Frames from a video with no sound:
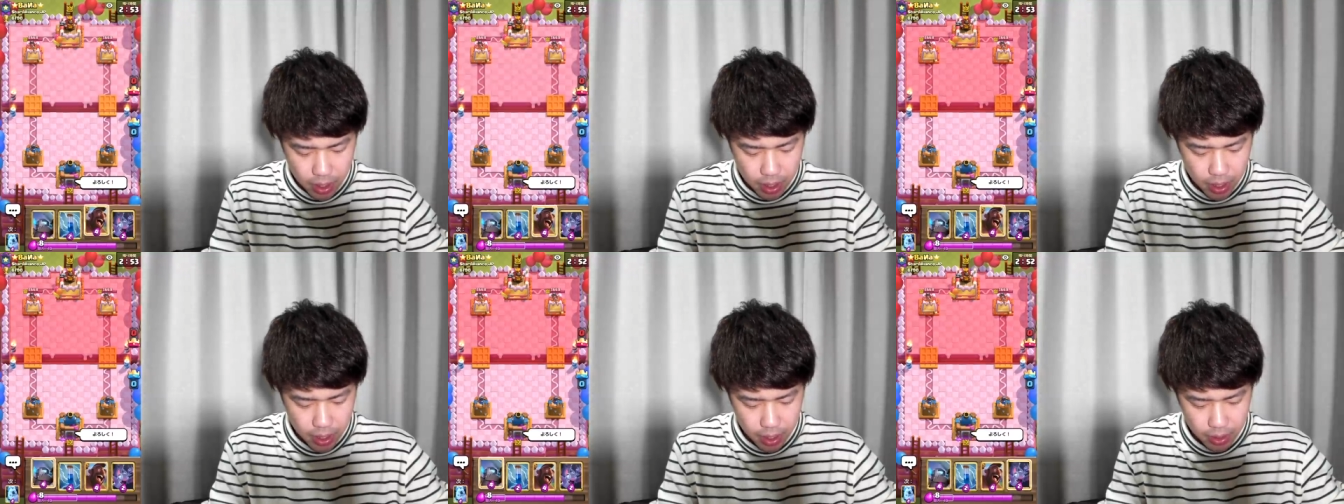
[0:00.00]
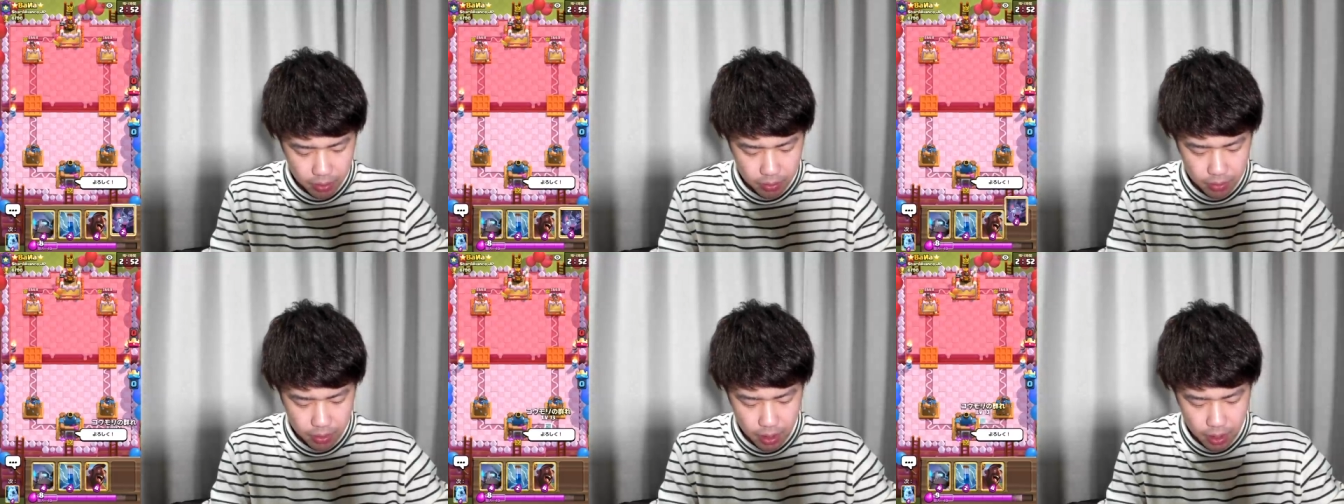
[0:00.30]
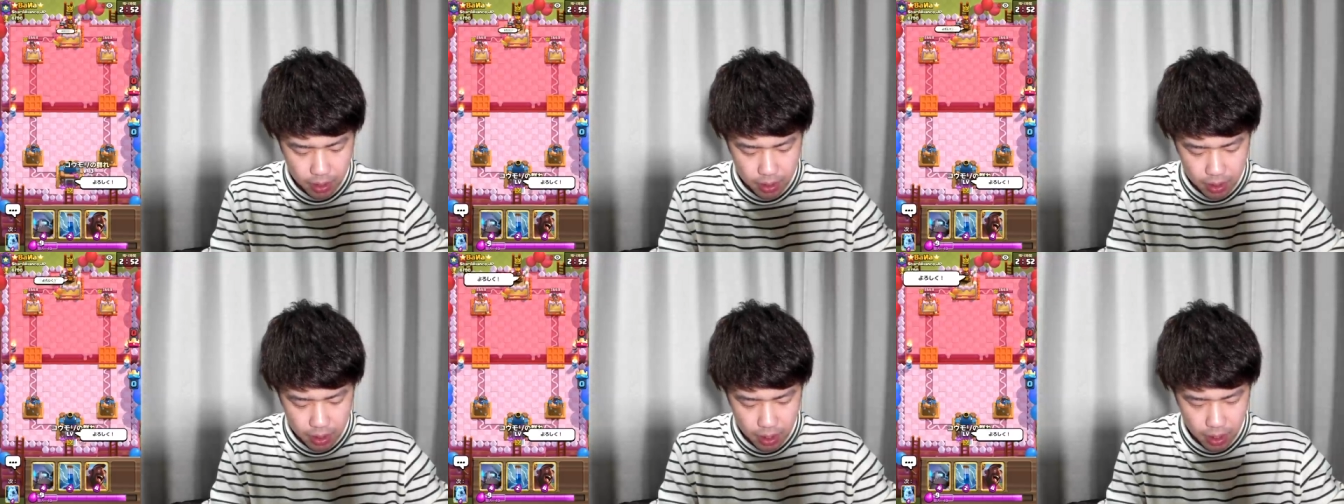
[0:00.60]
え言って
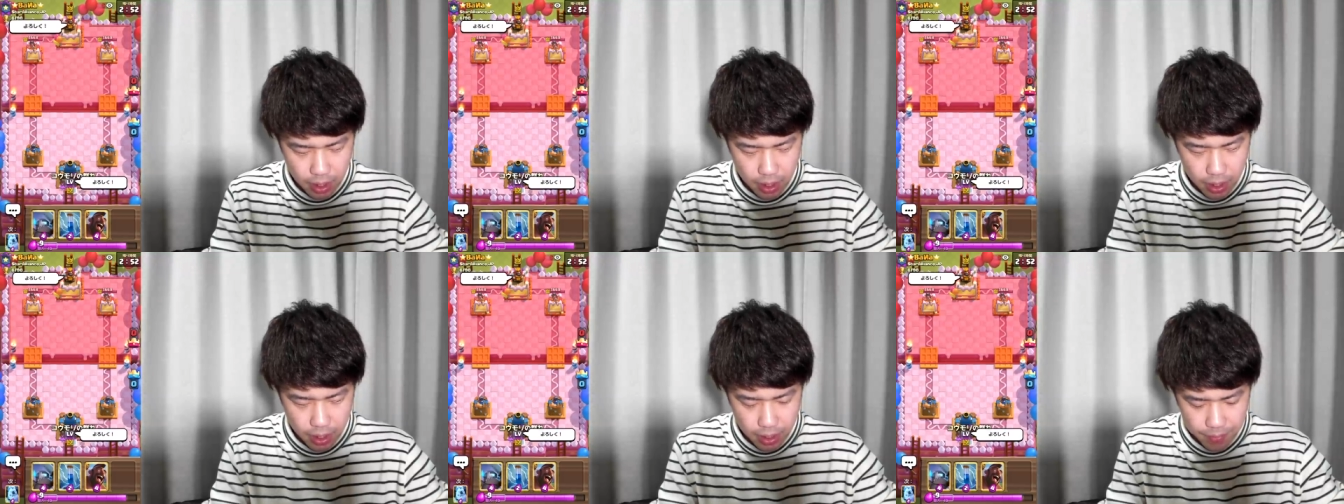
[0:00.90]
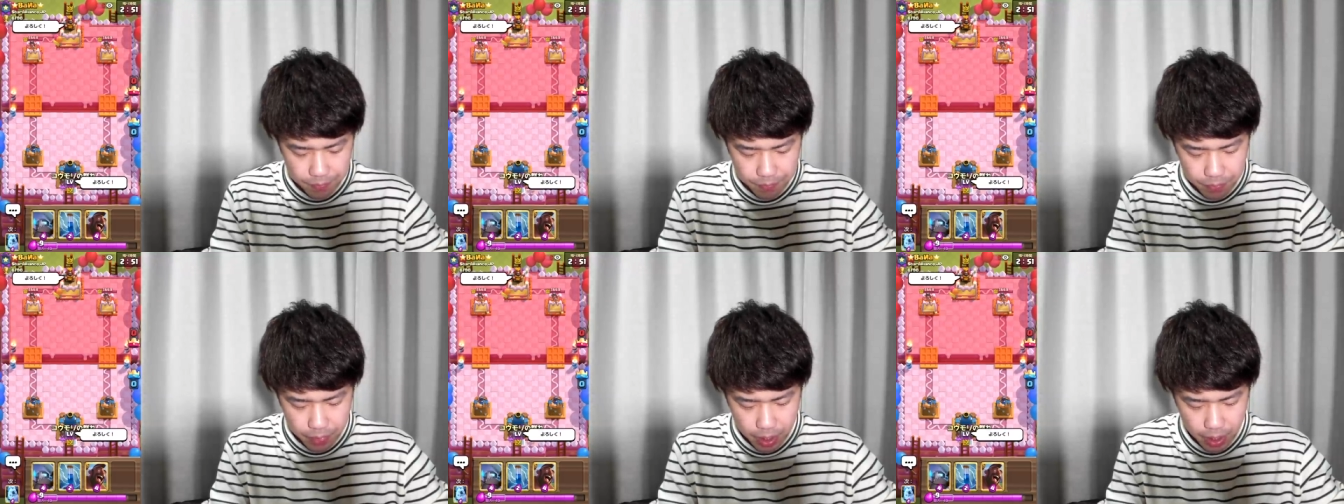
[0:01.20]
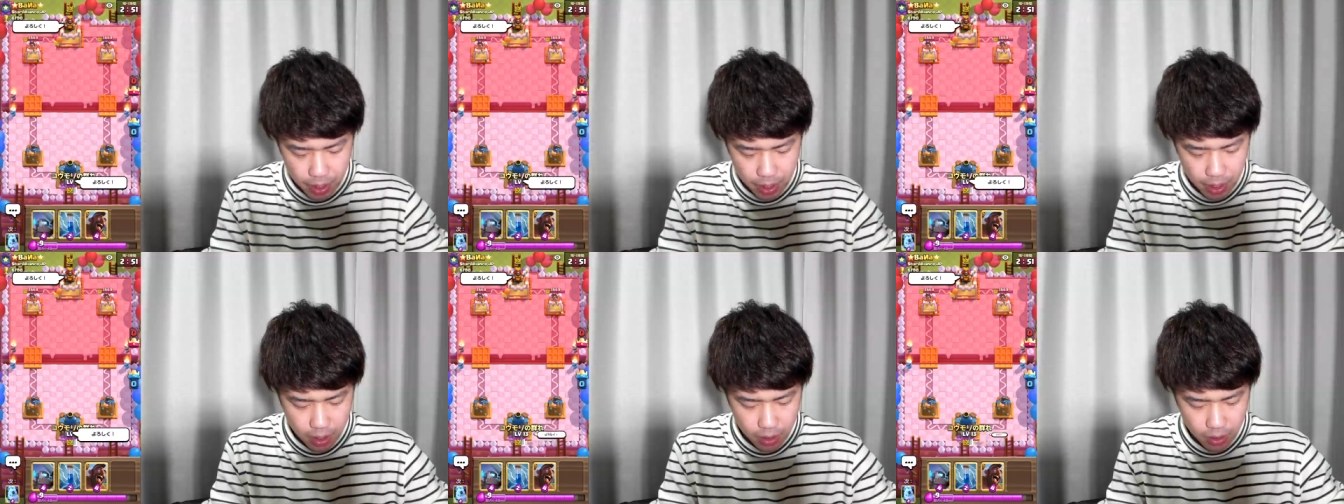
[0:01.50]
いき、
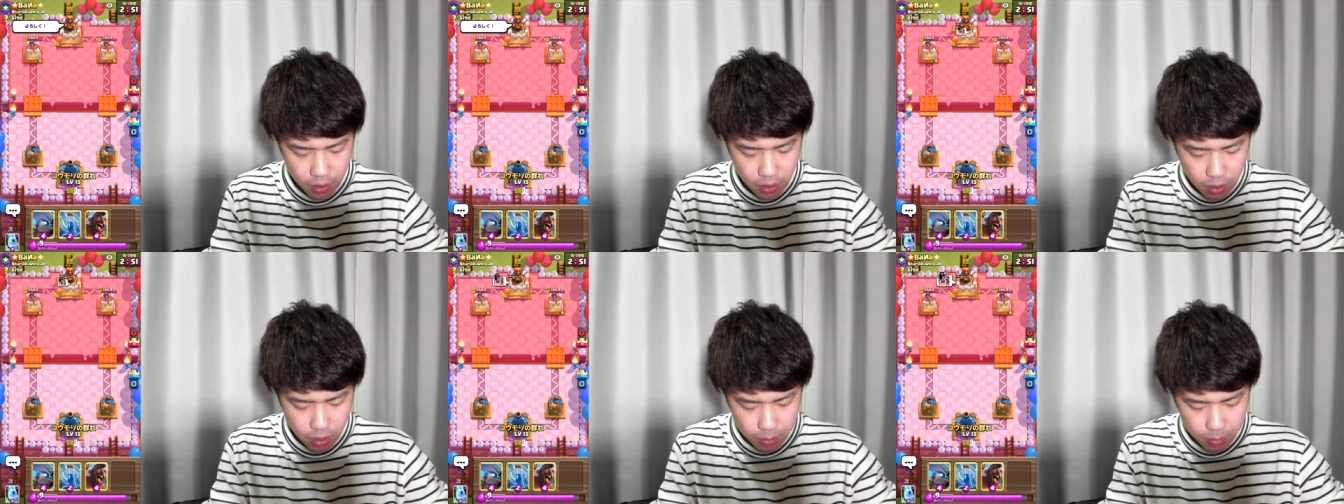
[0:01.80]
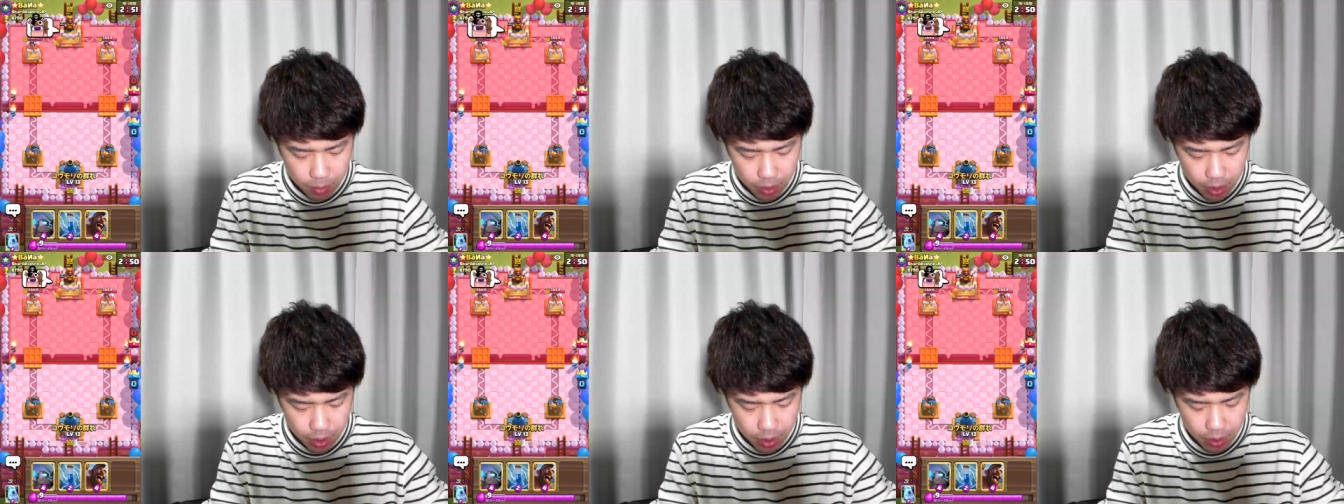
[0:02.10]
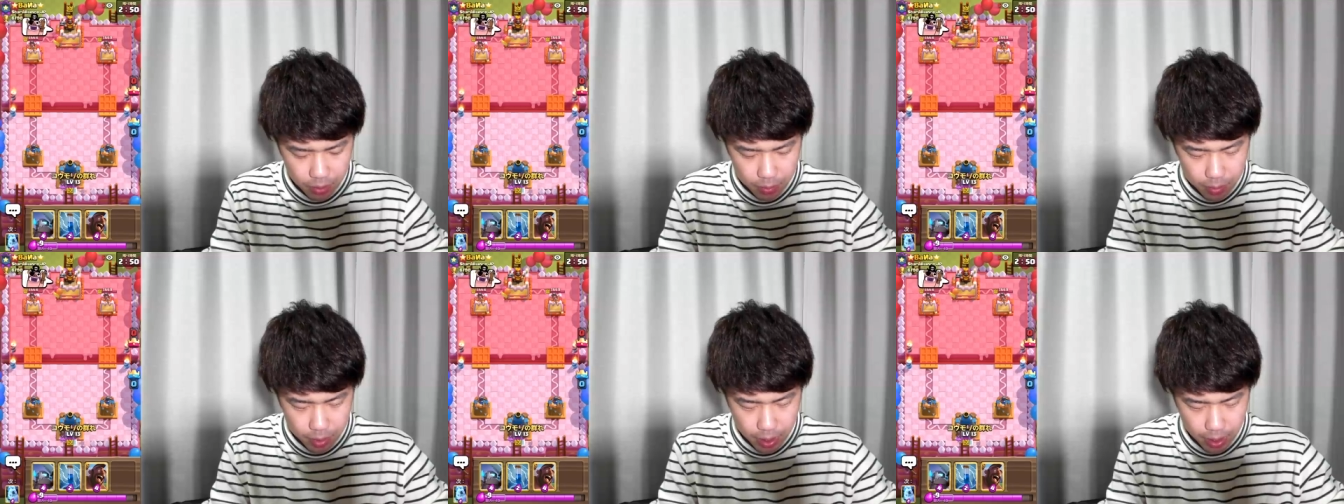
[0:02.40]
えー、コウモリ
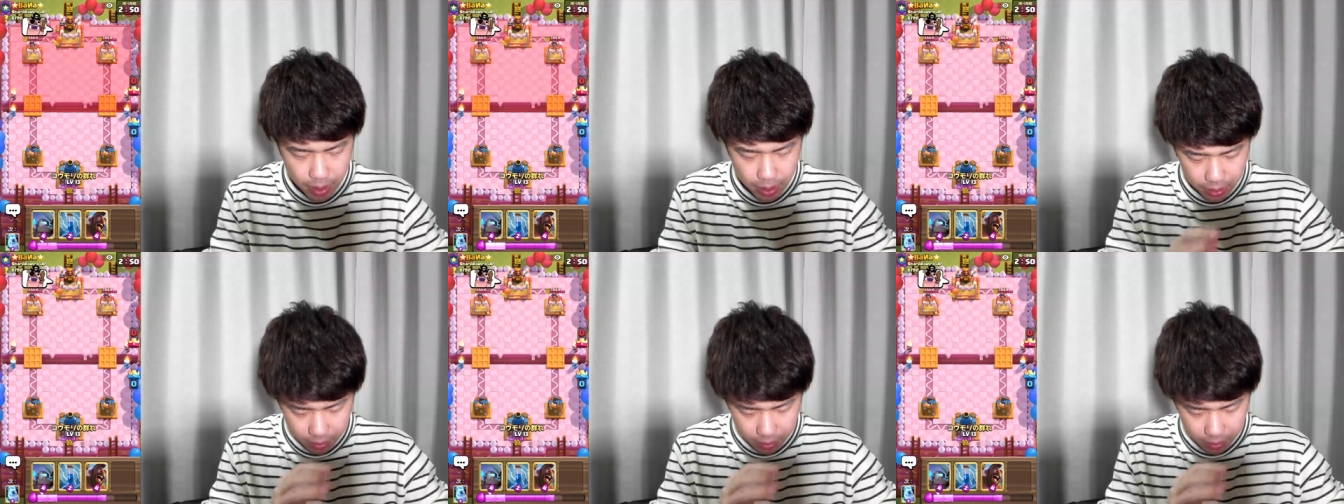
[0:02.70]
の群れ